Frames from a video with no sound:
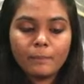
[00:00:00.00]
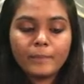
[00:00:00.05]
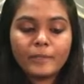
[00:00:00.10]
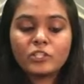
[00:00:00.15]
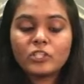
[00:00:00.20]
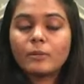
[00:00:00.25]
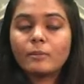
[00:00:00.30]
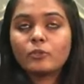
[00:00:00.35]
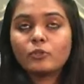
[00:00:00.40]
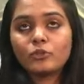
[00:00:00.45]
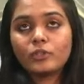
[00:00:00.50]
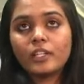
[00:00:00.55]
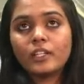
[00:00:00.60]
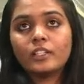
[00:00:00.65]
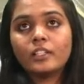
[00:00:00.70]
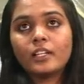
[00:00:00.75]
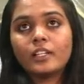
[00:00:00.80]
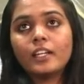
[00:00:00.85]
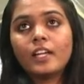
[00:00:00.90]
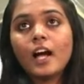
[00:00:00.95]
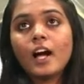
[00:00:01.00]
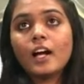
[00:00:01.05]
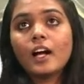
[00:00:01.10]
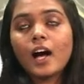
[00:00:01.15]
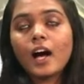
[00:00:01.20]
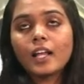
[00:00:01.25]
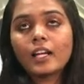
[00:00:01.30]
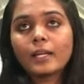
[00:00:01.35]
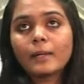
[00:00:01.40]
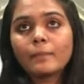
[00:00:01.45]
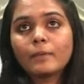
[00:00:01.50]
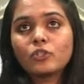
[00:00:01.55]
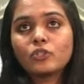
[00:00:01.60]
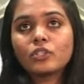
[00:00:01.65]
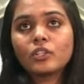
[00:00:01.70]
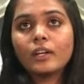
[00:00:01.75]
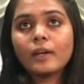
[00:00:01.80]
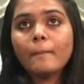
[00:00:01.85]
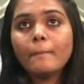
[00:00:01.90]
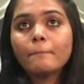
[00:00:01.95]
पिक्चर में जो देख रहे हैं ये अगार की
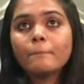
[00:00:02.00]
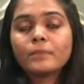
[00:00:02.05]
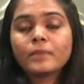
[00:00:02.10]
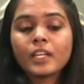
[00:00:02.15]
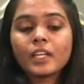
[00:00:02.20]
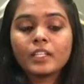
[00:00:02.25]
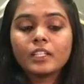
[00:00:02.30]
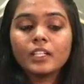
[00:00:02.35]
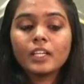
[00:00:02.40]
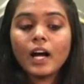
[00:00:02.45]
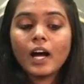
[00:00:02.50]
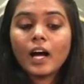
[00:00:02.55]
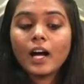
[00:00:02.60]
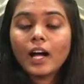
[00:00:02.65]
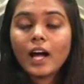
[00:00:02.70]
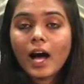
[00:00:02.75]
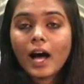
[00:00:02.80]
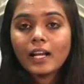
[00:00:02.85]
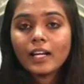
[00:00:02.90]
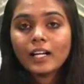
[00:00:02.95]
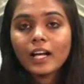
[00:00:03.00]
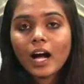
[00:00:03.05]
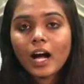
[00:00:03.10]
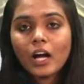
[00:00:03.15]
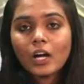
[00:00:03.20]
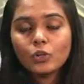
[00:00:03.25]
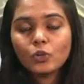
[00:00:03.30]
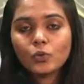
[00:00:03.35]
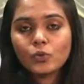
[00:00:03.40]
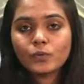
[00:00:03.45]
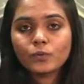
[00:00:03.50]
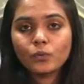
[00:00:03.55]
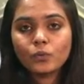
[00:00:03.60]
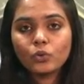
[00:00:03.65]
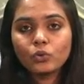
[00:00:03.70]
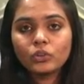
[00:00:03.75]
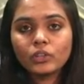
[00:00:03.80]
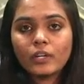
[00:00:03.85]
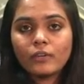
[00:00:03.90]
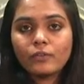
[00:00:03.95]
पिक्चर है ये अगार कहाँ
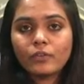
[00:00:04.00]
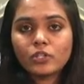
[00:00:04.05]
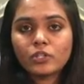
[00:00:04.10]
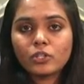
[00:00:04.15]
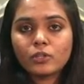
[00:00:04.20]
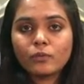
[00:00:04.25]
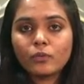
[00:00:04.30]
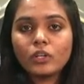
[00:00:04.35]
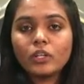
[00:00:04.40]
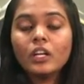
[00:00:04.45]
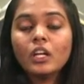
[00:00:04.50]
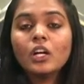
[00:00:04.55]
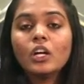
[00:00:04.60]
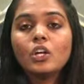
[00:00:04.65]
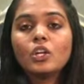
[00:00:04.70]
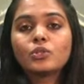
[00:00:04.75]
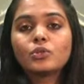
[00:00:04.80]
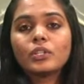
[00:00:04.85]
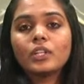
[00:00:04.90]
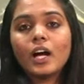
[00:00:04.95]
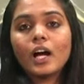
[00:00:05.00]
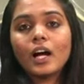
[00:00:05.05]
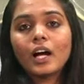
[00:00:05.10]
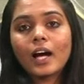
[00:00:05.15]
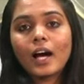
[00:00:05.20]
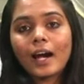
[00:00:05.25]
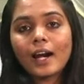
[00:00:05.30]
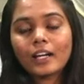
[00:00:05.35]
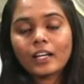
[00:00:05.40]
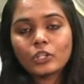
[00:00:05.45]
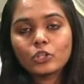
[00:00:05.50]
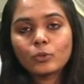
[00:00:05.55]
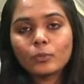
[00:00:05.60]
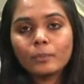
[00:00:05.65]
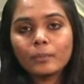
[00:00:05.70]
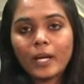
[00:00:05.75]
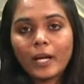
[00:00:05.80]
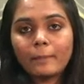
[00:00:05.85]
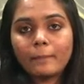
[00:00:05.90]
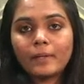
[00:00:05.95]
यूज़फुल होता है फर्स्ट ऑफ ऑल सो ये अगार की जो
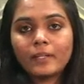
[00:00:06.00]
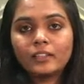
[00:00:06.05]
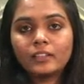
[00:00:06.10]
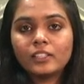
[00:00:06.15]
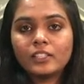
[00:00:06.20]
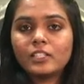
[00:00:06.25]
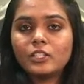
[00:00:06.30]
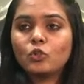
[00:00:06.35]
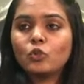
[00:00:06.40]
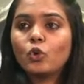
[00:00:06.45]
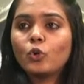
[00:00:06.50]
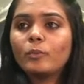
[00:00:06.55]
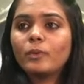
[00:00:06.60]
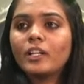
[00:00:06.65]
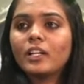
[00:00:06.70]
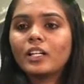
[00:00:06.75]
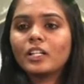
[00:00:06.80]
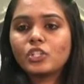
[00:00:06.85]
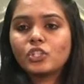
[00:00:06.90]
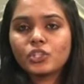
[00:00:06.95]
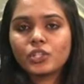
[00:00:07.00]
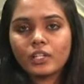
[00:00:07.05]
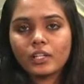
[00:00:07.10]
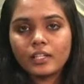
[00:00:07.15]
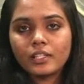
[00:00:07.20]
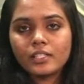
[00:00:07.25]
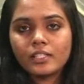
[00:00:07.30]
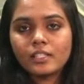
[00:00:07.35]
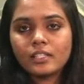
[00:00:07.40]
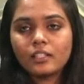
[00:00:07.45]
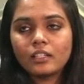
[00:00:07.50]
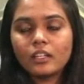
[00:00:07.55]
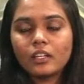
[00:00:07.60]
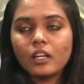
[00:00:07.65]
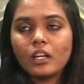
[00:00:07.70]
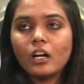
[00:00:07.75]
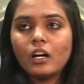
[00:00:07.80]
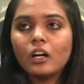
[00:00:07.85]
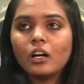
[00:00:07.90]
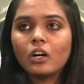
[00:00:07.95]
प्लेट बनती है जैसे कोई भी कल्चर है जैसे
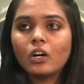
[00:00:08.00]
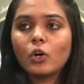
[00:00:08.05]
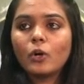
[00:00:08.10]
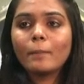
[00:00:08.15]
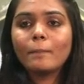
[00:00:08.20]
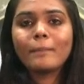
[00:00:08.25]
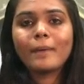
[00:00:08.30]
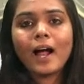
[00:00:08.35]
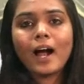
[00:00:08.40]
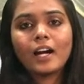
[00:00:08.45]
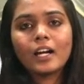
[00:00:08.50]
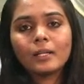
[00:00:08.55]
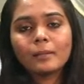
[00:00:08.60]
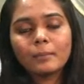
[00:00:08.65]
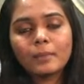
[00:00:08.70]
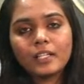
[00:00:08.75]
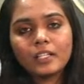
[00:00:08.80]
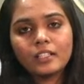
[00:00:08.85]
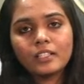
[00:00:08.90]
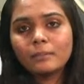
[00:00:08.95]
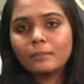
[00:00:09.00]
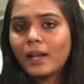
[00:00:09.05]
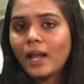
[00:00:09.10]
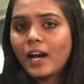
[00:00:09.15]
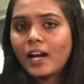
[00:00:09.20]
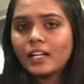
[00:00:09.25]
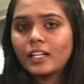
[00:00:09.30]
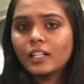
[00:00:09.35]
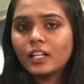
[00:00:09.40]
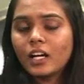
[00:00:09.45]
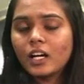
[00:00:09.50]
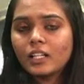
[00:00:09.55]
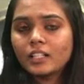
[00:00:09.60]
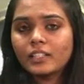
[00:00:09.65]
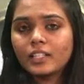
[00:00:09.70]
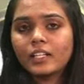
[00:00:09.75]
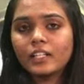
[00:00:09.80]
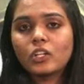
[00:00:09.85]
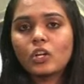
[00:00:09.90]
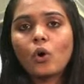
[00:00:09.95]
कि uh, कोई प्लांट में प्लांट का अगर
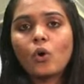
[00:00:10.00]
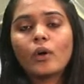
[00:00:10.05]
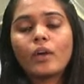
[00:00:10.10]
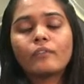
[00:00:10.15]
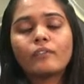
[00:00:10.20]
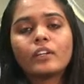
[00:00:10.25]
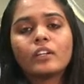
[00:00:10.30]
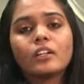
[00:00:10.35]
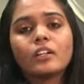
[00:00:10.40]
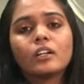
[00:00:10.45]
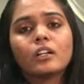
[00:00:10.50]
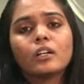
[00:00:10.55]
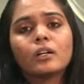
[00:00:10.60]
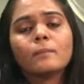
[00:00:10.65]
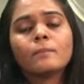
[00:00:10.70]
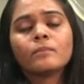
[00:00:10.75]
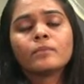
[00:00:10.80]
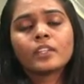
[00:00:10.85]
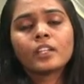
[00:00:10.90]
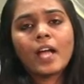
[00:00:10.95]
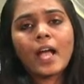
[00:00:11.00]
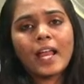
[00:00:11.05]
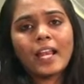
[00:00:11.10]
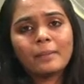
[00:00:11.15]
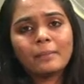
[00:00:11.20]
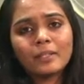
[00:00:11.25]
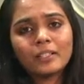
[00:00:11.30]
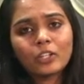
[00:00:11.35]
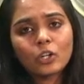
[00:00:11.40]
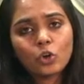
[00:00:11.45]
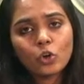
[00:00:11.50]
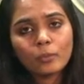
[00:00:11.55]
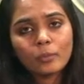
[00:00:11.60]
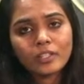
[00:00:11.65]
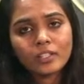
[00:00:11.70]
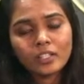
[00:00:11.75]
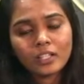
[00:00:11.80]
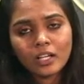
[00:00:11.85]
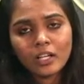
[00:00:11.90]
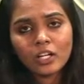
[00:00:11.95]
देखना हो या फिर एनिमल एनिमल का कोई
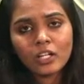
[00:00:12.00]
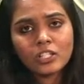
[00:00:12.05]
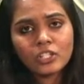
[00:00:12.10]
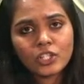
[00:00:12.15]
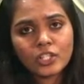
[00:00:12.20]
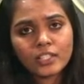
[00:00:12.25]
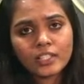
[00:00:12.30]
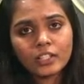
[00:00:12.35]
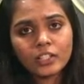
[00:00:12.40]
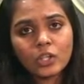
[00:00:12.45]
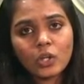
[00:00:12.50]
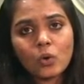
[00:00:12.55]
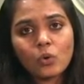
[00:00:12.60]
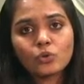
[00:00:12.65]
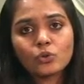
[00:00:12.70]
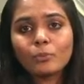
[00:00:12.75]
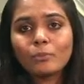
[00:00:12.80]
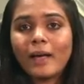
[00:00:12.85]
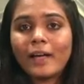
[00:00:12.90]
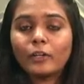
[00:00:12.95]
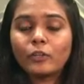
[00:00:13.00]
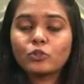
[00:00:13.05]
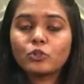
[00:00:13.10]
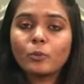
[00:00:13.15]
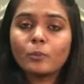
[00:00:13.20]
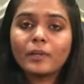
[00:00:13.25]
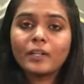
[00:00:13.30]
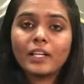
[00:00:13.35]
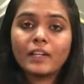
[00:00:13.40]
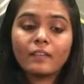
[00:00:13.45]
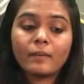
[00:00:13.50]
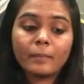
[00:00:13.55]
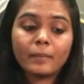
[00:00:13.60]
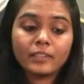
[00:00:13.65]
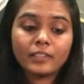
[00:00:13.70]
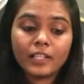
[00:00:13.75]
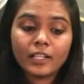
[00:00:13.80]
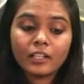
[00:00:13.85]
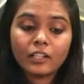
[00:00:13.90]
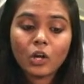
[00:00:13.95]
भी कल्चर देखना हो उसको माइक्रोस्कोपिक लेवल
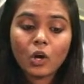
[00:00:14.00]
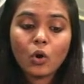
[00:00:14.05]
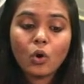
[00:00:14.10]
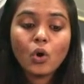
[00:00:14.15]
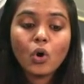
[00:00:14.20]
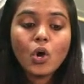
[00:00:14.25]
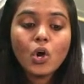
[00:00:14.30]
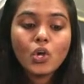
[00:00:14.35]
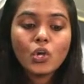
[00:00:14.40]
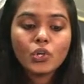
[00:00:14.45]
पर देखना हो